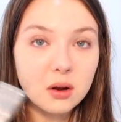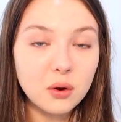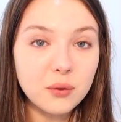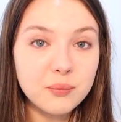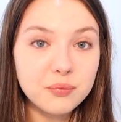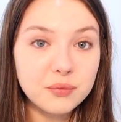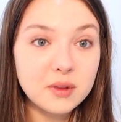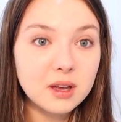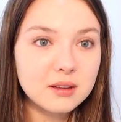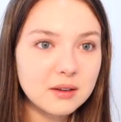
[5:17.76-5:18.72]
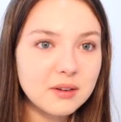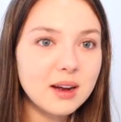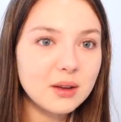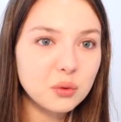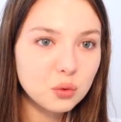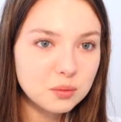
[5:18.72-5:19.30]
Euh, ça va
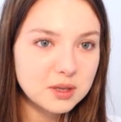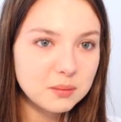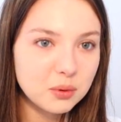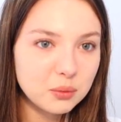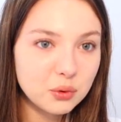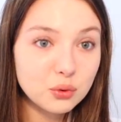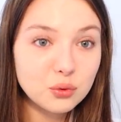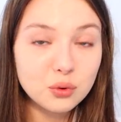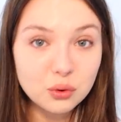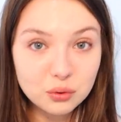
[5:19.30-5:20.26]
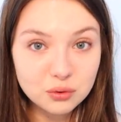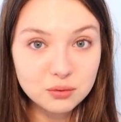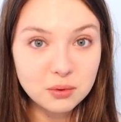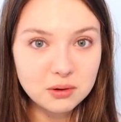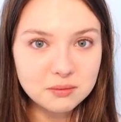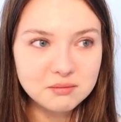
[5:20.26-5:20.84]
un tout petit peu mieux,
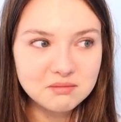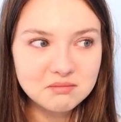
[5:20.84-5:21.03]
curieusement.